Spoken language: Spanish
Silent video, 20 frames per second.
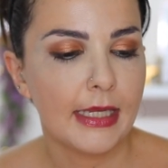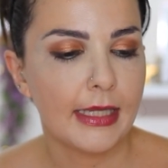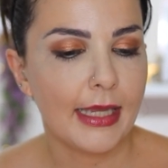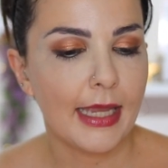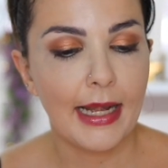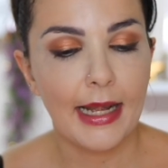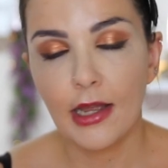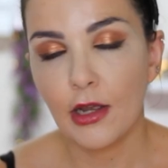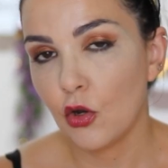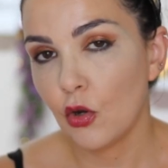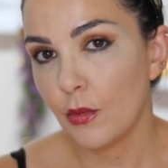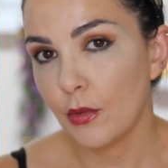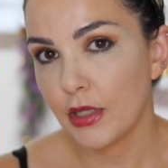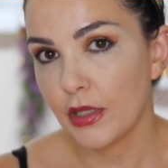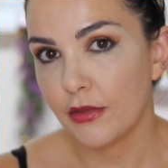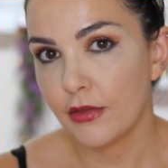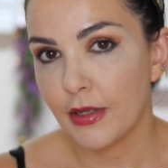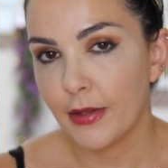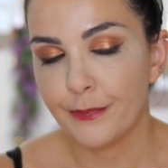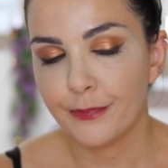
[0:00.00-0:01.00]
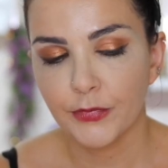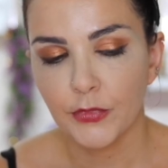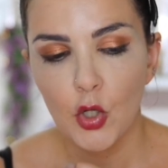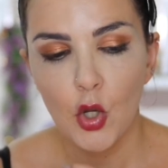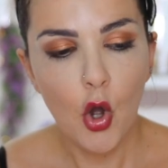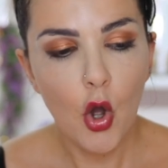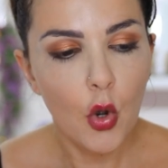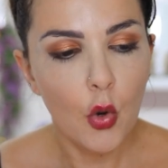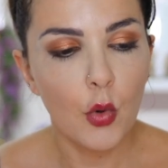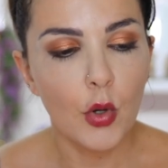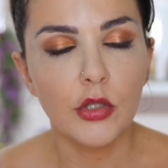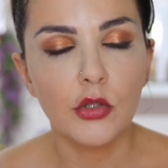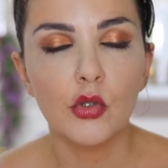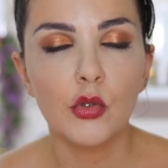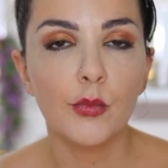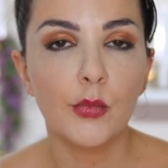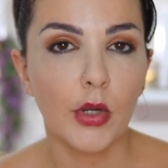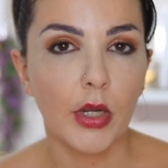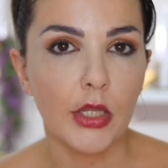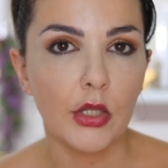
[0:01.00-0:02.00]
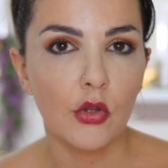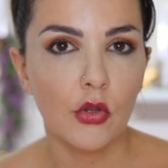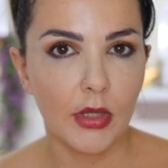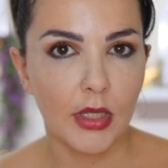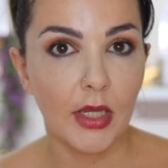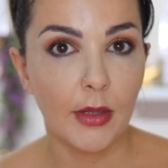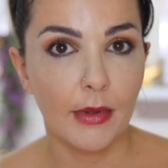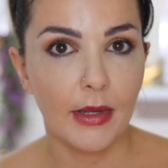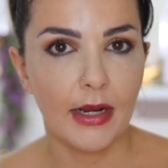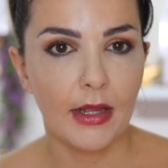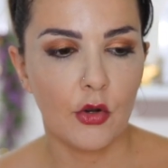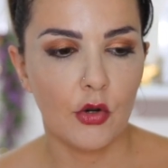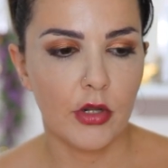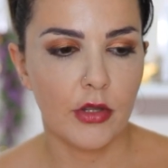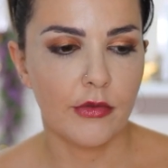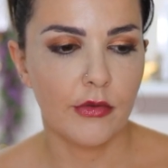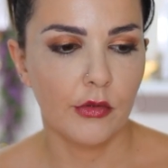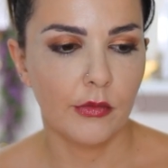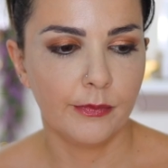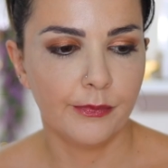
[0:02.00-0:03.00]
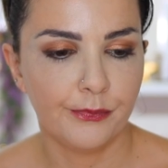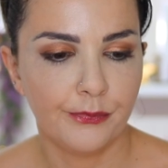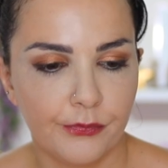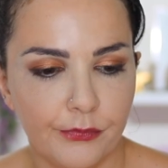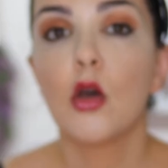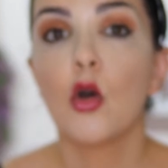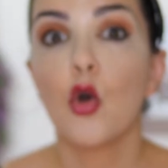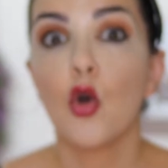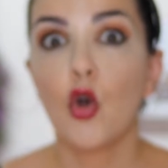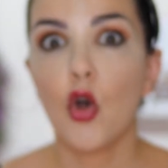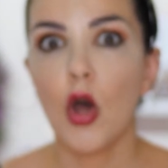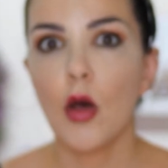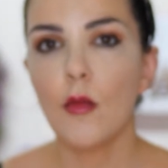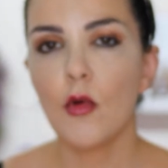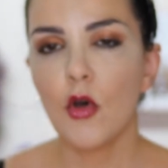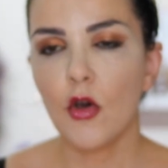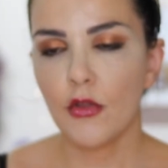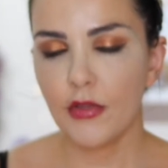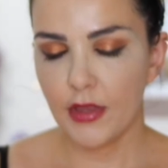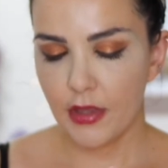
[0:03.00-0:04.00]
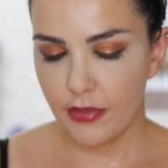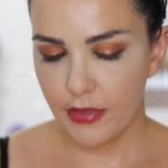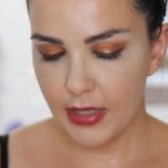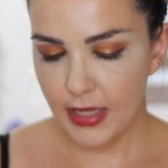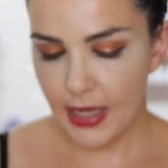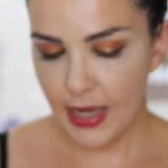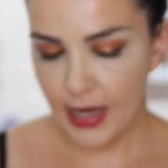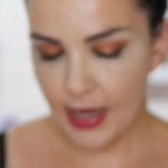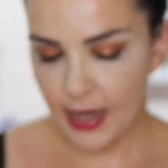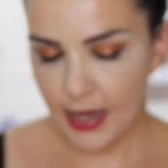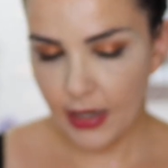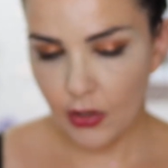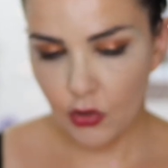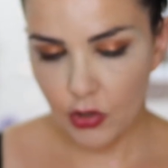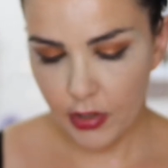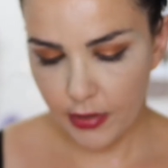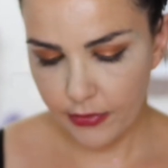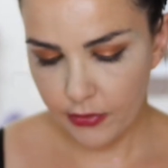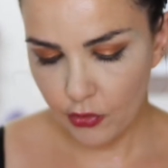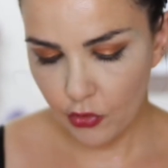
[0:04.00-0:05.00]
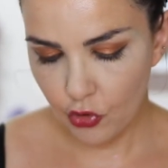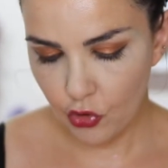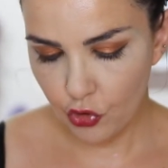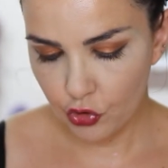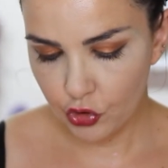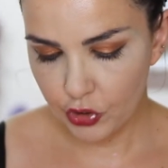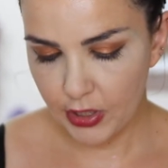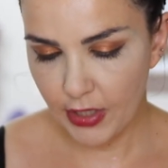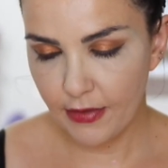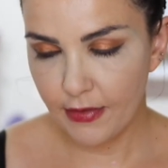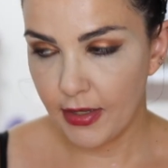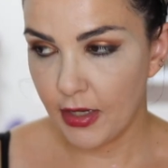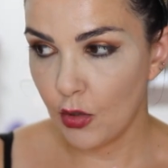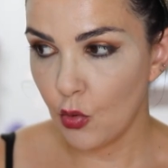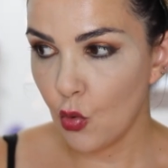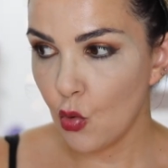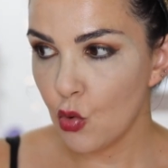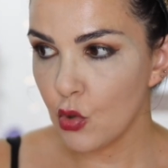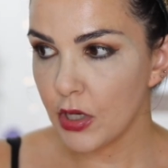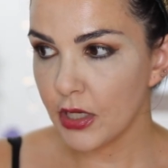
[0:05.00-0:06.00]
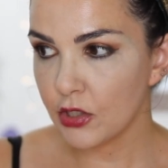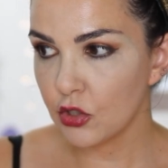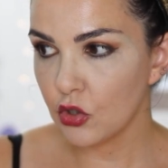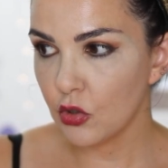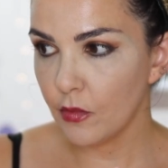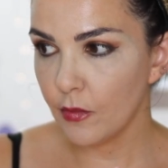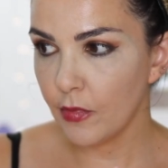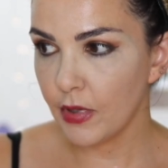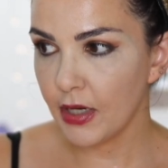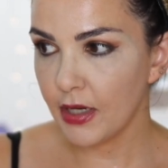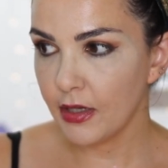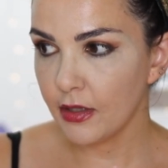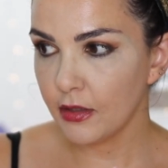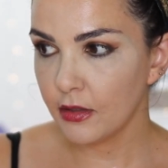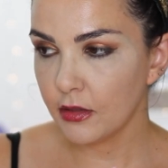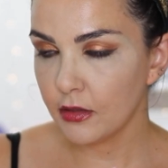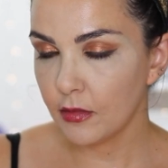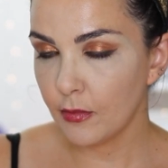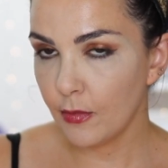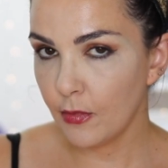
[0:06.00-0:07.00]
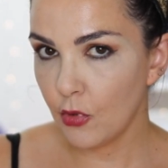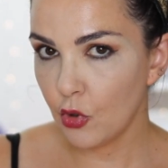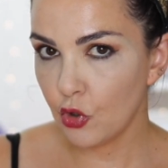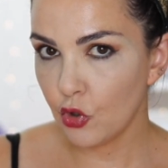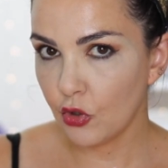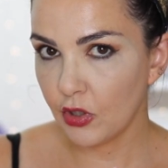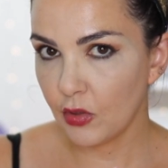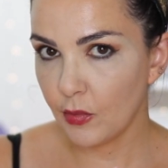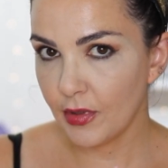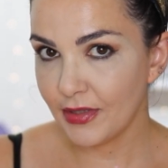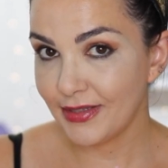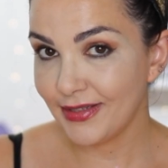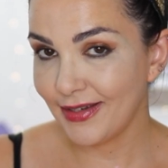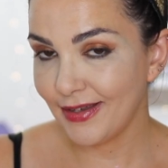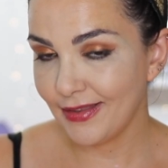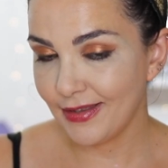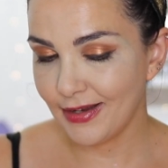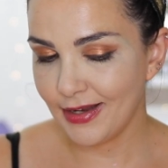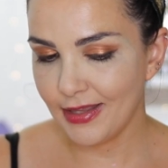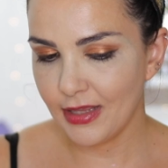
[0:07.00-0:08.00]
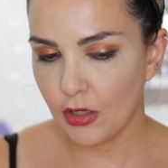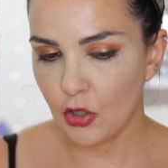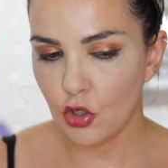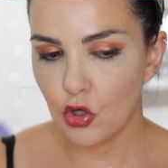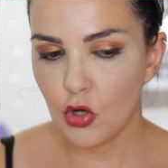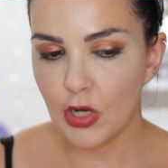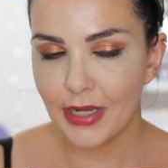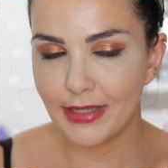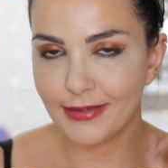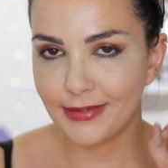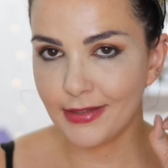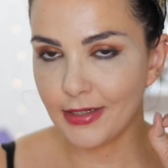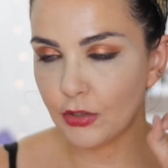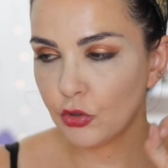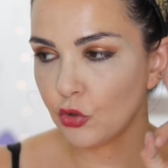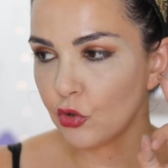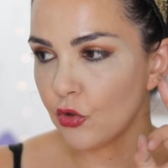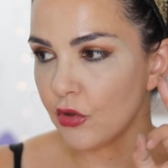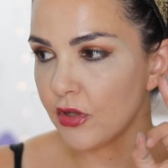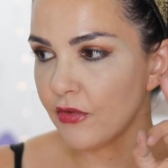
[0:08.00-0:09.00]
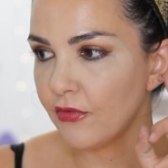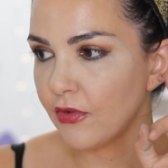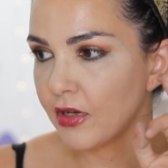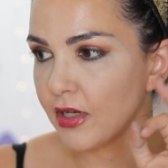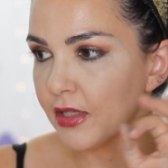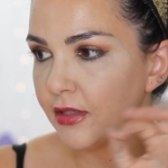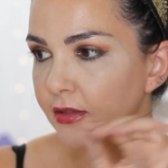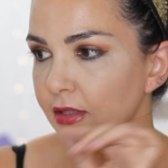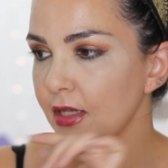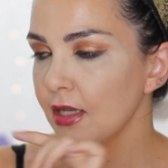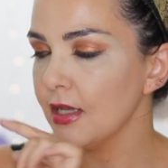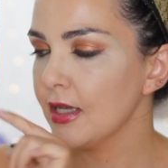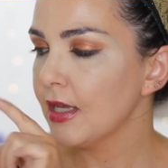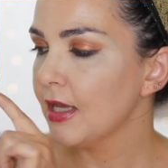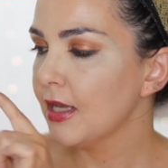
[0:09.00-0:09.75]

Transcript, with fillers: que es la cobriza. Os cuento un poquito de qué va la colección. Como os decía, la colección consta de una sombra monocromática de cada color, hay tres tonos diferentes,